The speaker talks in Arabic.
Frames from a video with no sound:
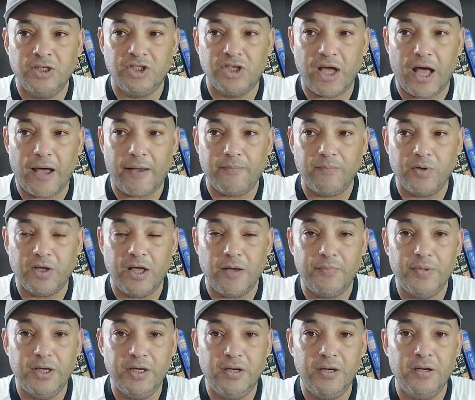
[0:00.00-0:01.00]
شعب
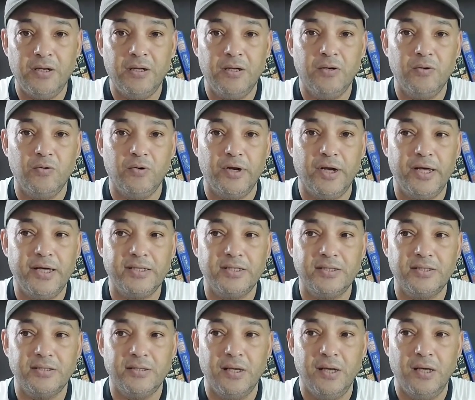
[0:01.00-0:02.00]
جميل
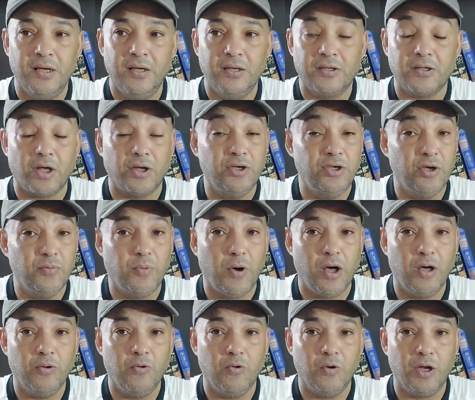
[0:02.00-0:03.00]
وناس
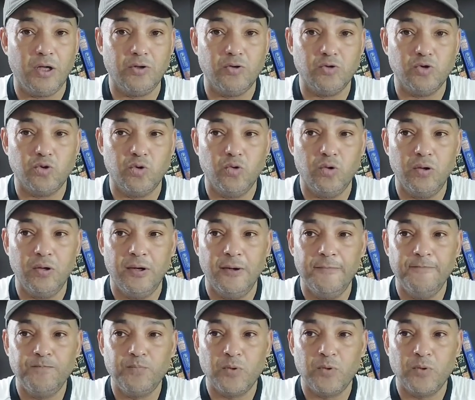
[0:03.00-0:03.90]
طيبه ولاد اصول